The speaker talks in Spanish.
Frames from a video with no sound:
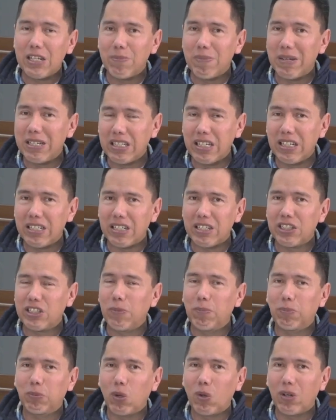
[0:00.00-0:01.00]
mesas
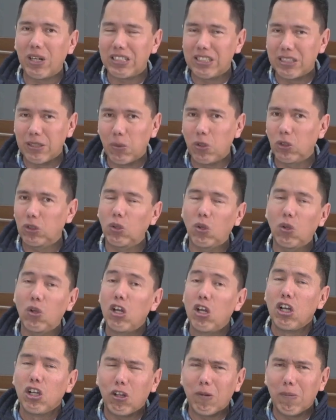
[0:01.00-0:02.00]
receptoras de voto
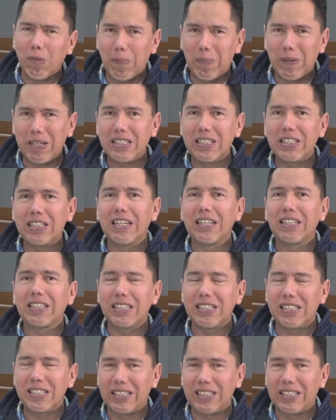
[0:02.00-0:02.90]
como presidente,